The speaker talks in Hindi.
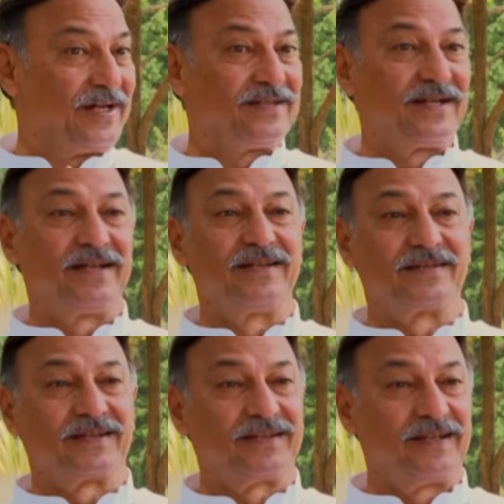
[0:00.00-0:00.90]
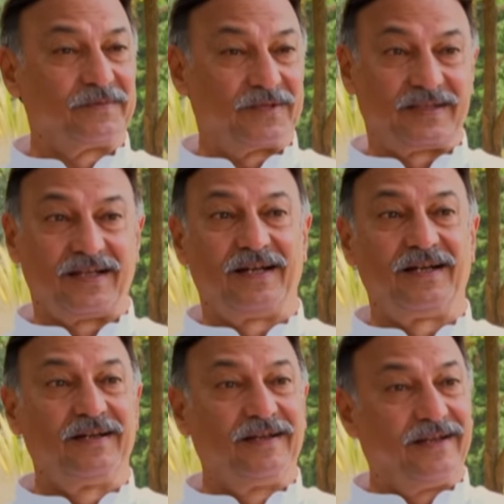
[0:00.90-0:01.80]
ले जा नहीं सकता आपके था
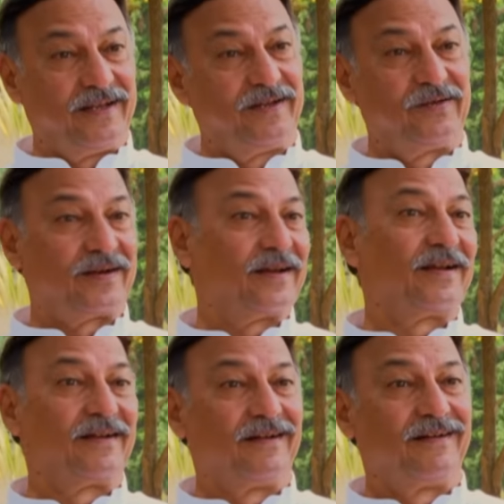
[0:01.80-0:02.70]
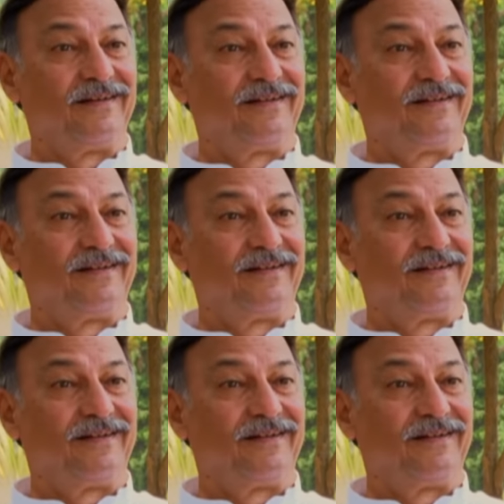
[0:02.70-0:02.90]
है और रहेगा